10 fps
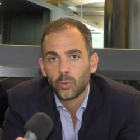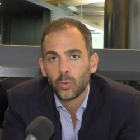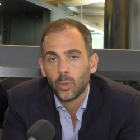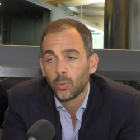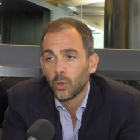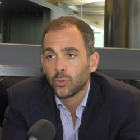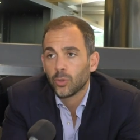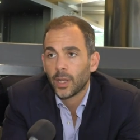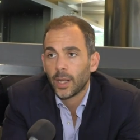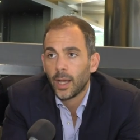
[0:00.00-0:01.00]
sul
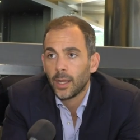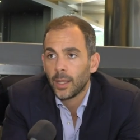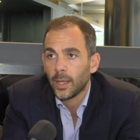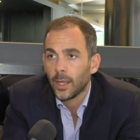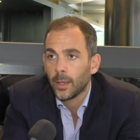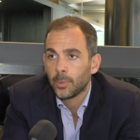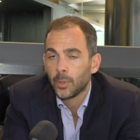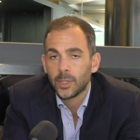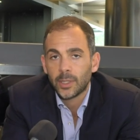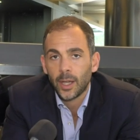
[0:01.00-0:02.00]
nostro canale
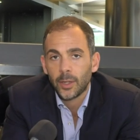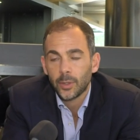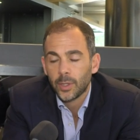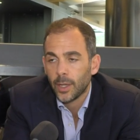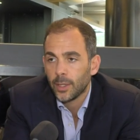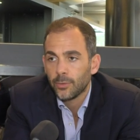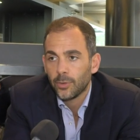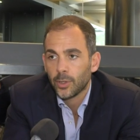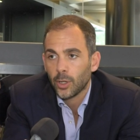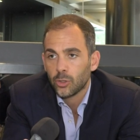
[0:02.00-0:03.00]
prioritario che è
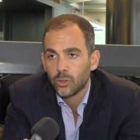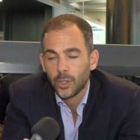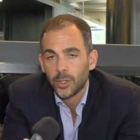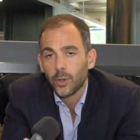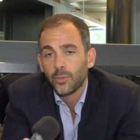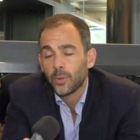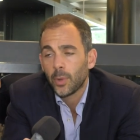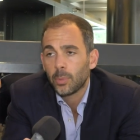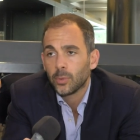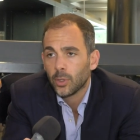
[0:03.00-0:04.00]

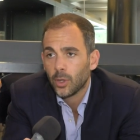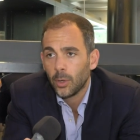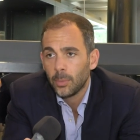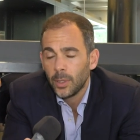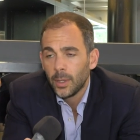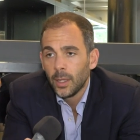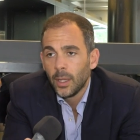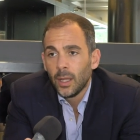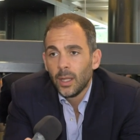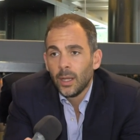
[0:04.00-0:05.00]
info-decoffeeway.com
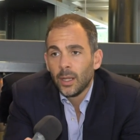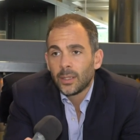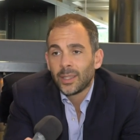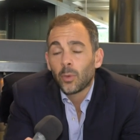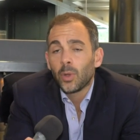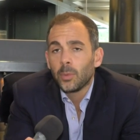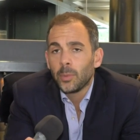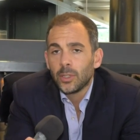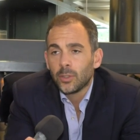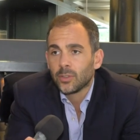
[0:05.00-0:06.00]
da quel
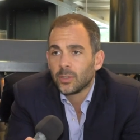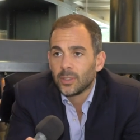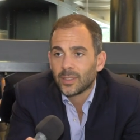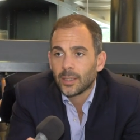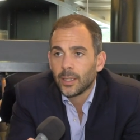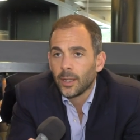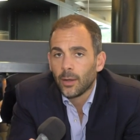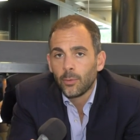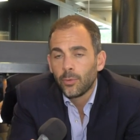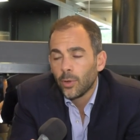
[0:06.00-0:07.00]
momento si scatena
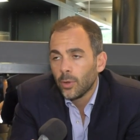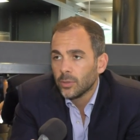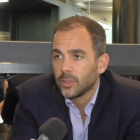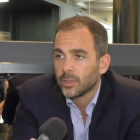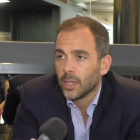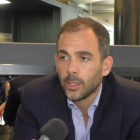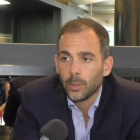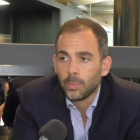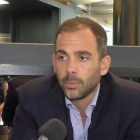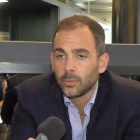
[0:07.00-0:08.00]
un flow, si scatena
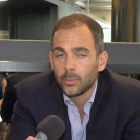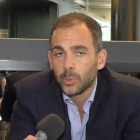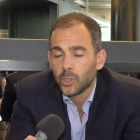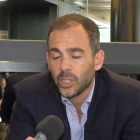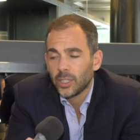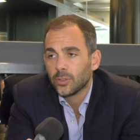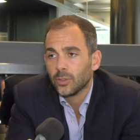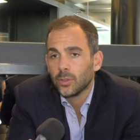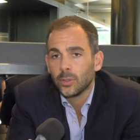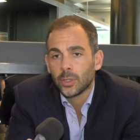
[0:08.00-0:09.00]
un
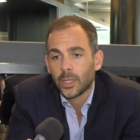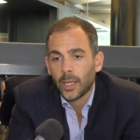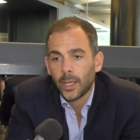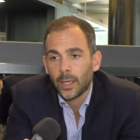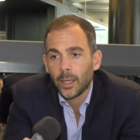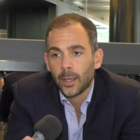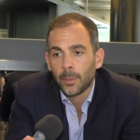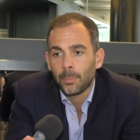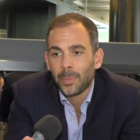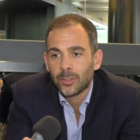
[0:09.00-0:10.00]
processo
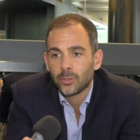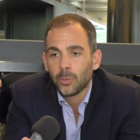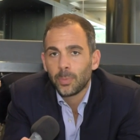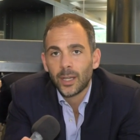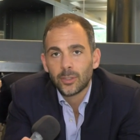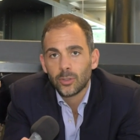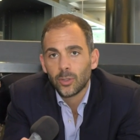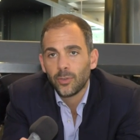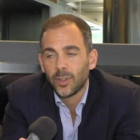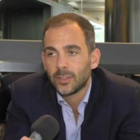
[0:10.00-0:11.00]
che passo
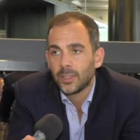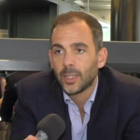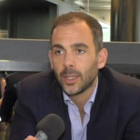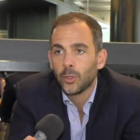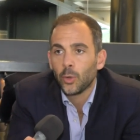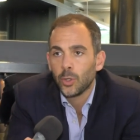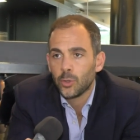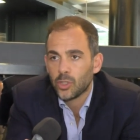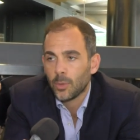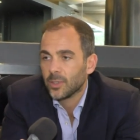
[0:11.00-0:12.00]
passo fa sì che noi
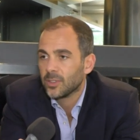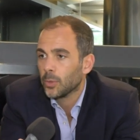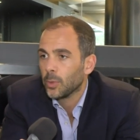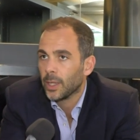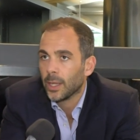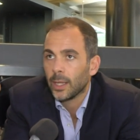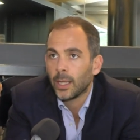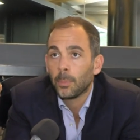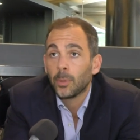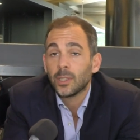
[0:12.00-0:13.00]
riusciamo a seguire
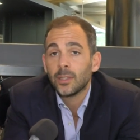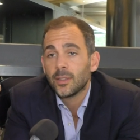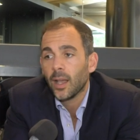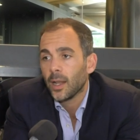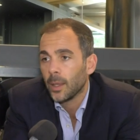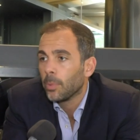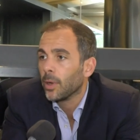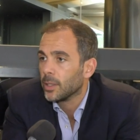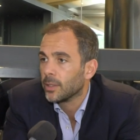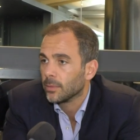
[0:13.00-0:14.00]
il potenziale,
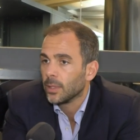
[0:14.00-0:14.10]
poi il,